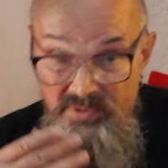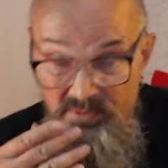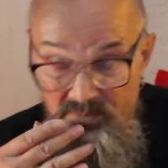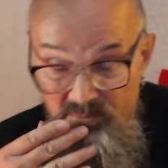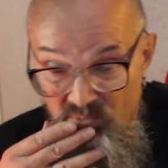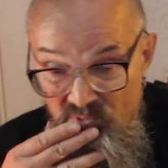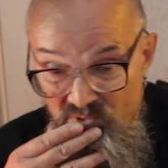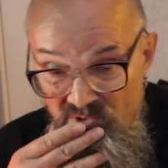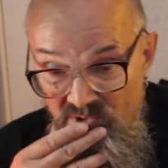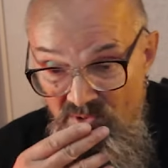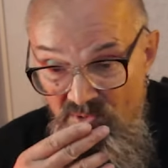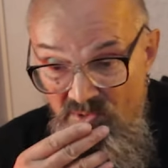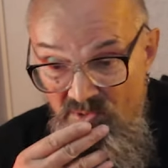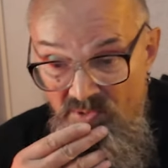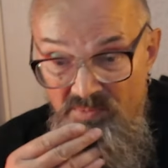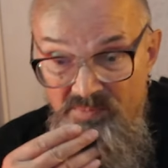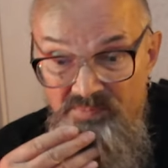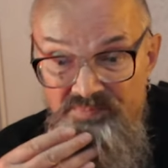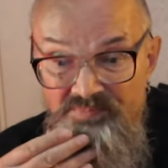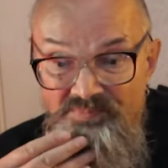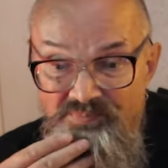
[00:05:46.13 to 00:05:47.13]

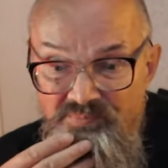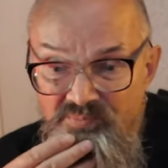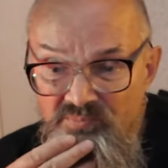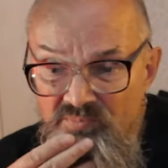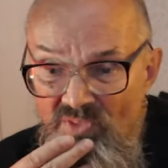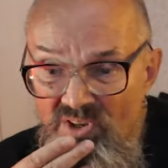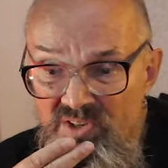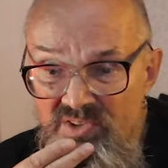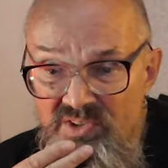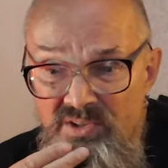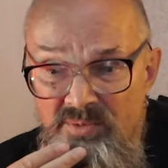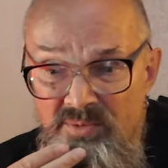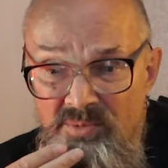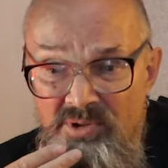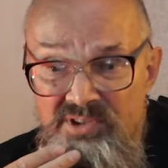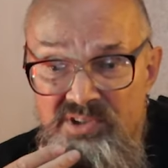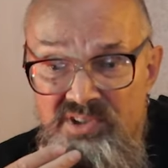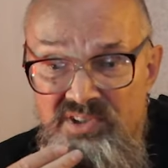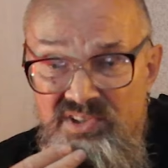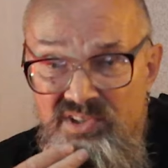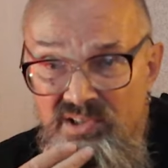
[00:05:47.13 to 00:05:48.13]
музыка
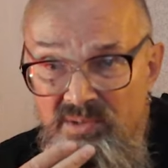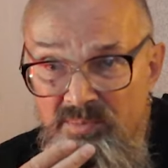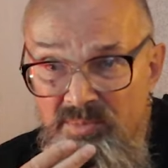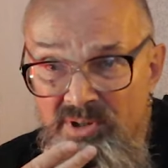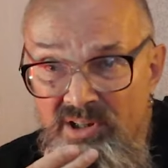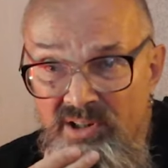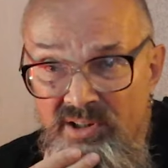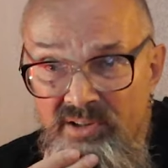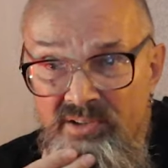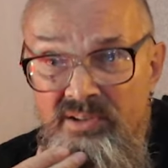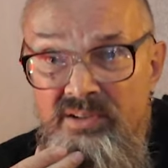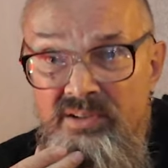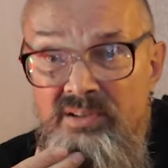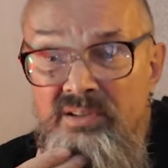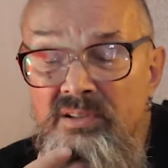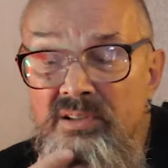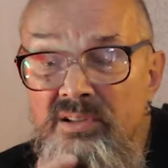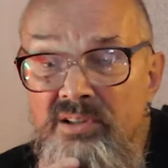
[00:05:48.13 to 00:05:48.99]
занимался с 7 лет,